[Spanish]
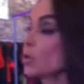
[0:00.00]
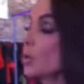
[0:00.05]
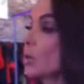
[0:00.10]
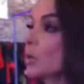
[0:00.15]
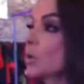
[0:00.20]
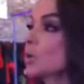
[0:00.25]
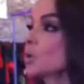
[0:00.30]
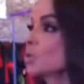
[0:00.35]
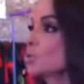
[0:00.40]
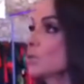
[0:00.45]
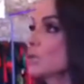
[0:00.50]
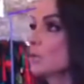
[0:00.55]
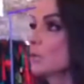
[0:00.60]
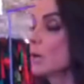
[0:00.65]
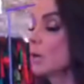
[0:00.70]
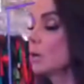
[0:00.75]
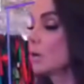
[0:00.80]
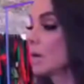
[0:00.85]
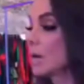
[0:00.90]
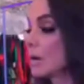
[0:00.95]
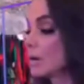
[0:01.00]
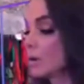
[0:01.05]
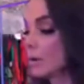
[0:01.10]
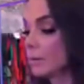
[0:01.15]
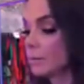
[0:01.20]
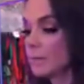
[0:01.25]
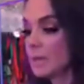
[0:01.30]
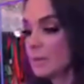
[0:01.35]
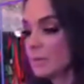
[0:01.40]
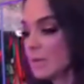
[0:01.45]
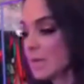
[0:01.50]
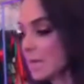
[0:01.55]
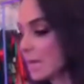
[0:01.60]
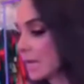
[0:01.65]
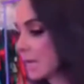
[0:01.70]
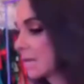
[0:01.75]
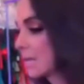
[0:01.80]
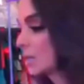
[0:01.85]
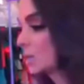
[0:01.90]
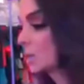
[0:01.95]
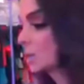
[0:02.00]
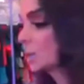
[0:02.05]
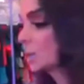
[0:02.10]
También reveló los momentos